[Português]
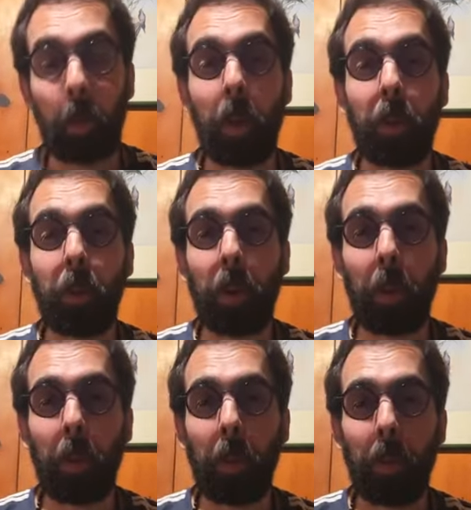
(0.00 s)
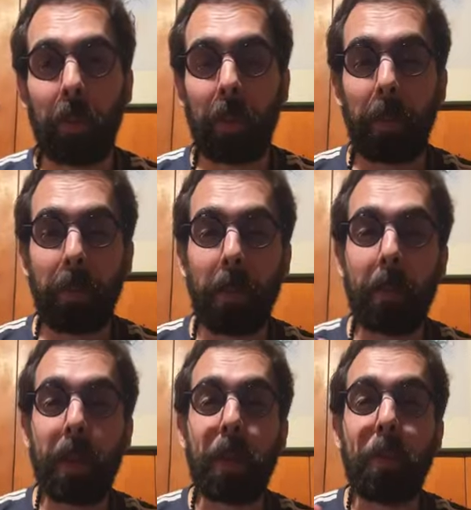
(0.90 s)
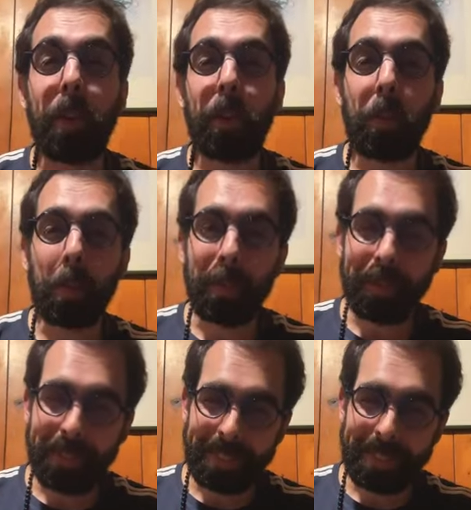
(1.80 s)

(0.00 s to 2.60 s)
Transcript: Quando eu me permito